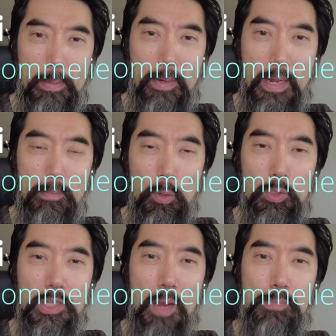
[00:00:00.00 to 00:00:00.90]
everyone, I'm
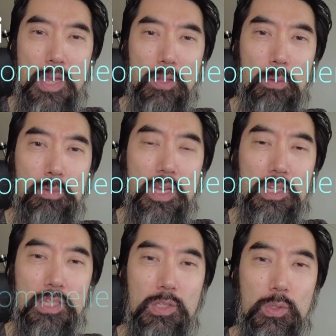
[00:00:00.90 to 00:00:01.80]
Yoshi. あ、ビアの無
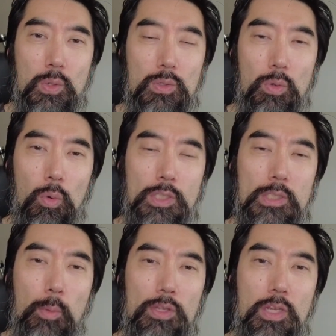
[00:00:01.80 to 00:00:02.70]
理 in ニューヨーク。本
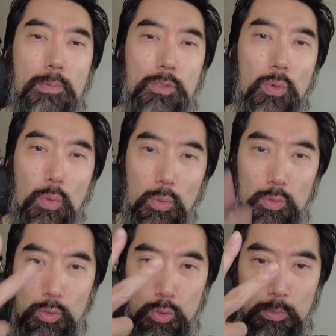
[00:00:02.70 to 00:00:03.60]
日もやっていきましょう。
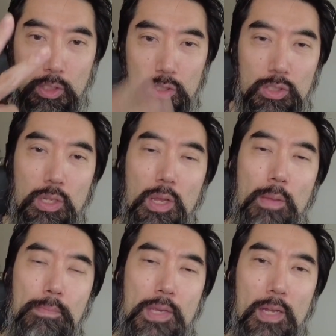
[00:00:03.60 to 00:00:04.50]
2 minutes
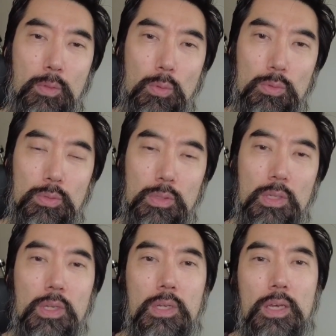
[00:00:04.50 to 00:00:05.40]
ビアトーク。
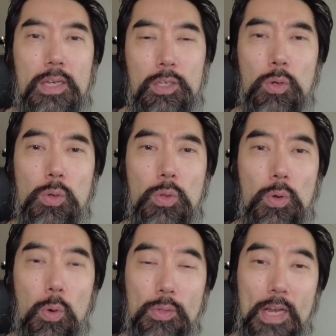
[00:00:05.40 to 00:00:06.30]
え今日
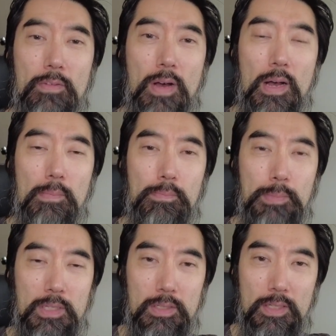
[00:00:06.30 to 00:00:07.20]
のお題は
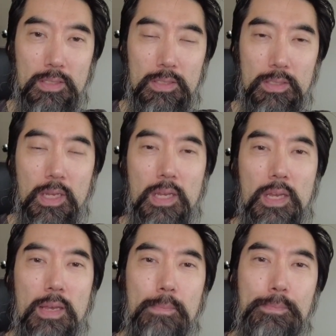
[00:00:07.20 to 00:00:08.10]
水です。
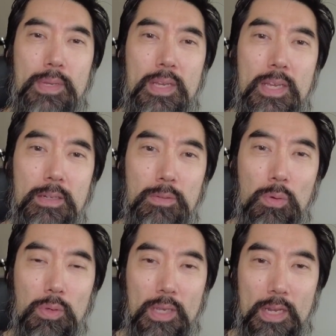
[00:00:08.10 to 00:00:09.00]
えビール
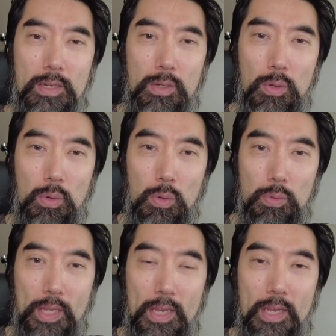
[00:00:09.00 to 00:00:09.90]
の原
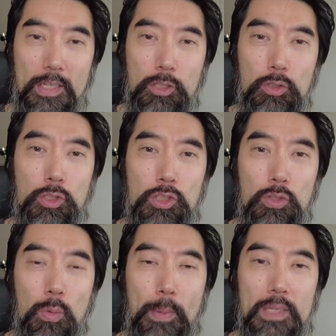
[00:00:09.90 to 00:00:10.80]
料で
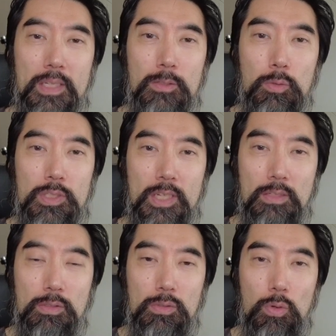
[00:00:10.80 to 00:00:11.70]
95%
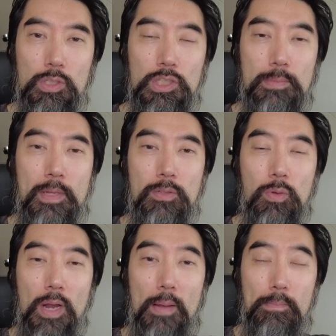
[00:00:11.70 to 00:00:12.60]
近くを占める
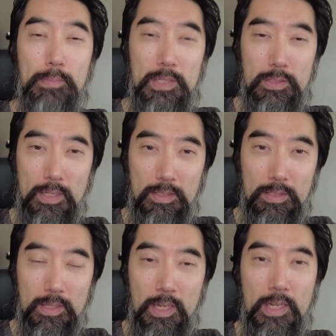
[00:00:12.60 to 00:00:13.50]
のが水で
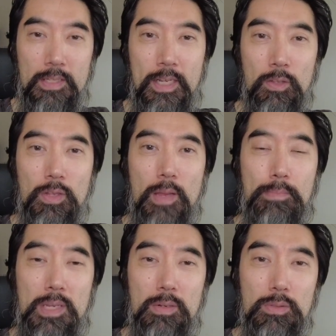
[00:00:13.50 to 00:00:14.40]
す。なので、
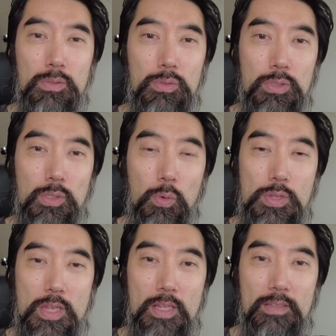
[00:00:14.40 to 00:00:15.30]
ビール作りに
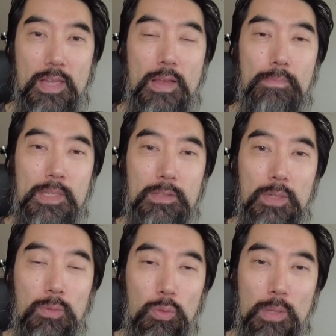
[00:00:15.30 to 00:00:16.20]
おいてですね、
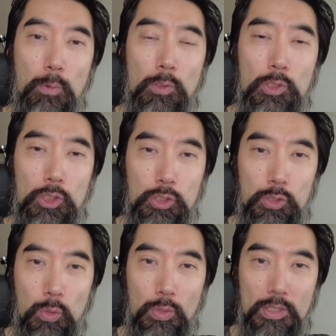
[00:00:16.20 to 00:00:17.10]
水はとても
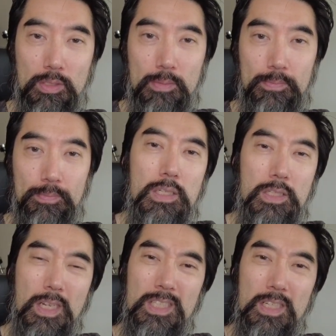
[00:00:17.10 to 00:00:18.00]
重要です。
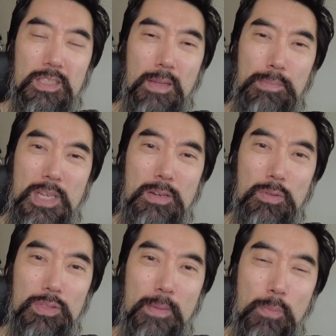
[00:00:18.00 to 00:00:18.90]
しかしですね、
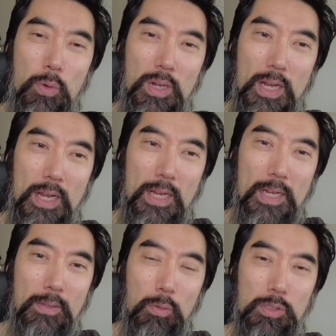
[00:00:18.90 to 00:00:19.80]
ビールの専門
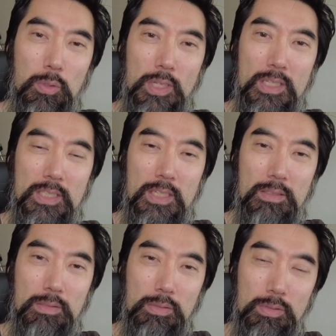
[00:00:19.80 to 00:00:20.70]
家の人たちで
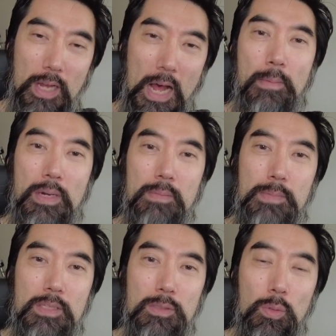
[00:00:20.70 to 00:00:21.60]
すら、あまり
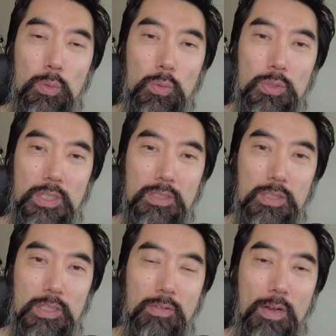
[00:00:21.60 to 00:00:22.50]
水のことに
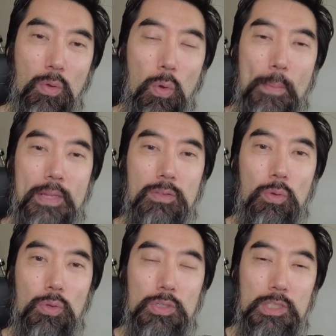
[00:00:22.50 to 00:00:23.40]
ついては
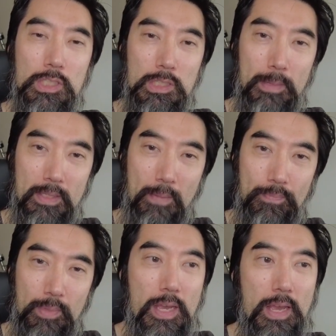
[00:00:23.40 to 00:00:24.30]
コメントしませ
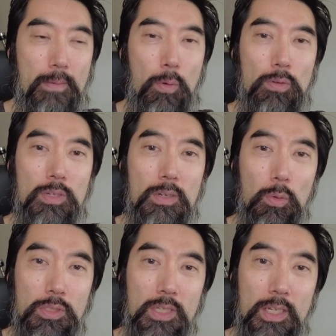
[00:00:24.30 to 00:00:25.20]
ん。えー、僕が
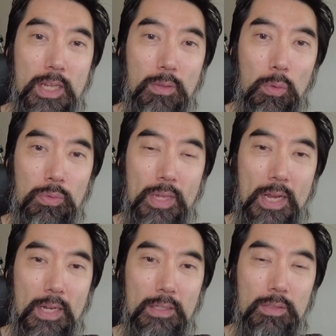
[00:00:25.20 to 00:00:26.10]
こちらで飲ん
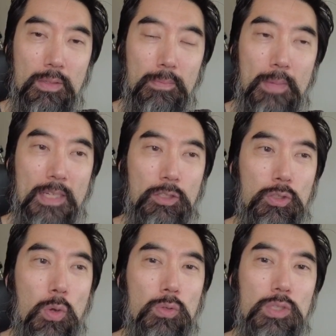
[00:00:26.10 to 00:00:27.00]
だまあ、
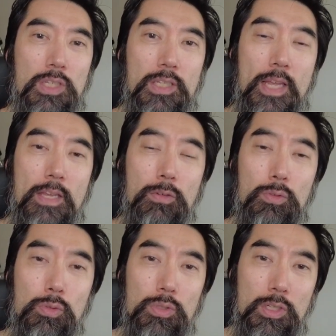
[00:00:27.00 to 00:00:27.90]
ニューヨークに来てい
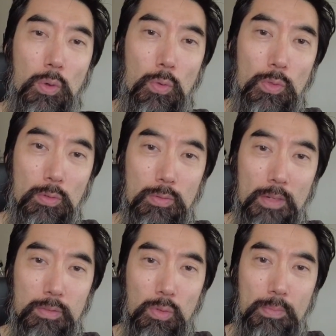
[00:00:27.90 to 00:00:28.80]
る日本の
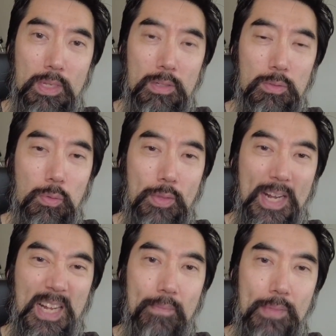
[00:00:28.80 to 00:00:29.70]
クラフトビールの
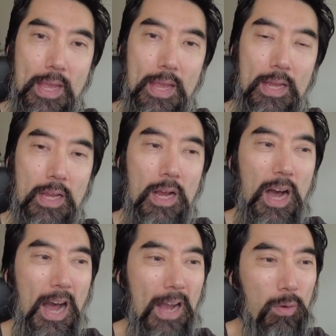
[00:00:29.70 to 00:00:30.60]
中で、
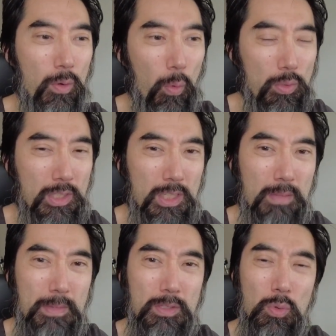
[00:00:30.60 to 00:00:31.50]
ああ、これ美味
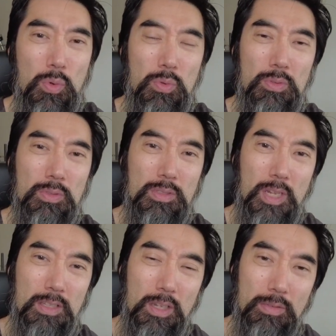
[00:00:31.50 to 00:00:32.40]
しい水を
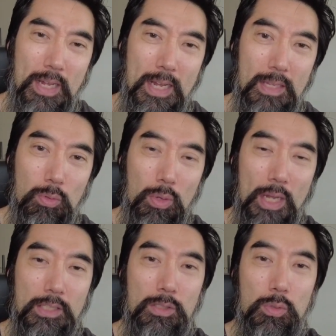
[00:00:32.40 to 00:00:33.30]
使ってるなと
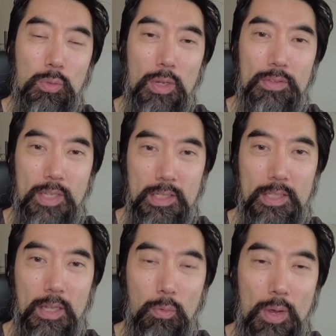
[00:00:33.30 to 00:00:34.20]
感じることができ
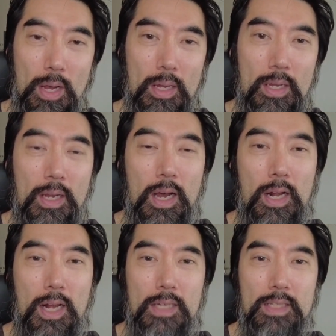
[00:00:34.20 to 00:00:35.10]
たのは、
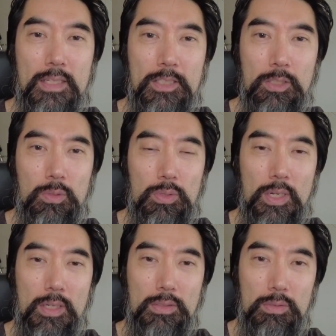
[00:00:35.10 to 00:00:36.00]
八海山修造
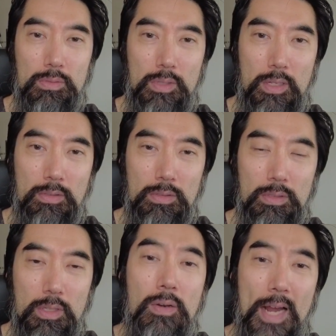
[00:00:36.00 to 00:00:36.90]
さんが作ってい
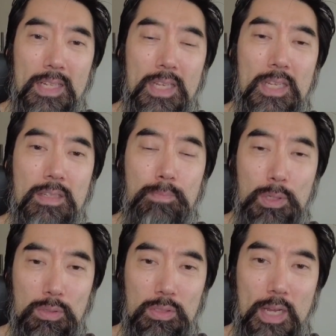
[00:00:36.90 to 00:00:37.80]
る
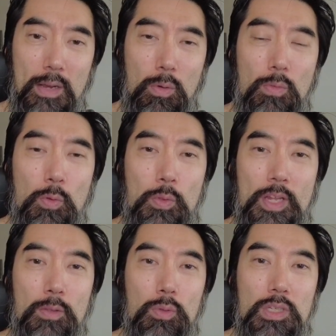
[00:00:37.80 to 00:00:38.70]
ライディーンピルスナーを飲
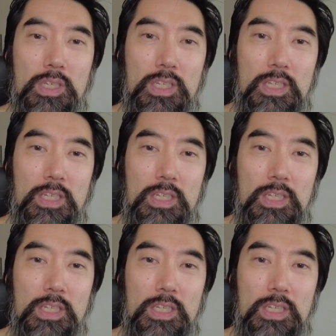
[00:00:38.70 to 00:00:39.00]
んだ時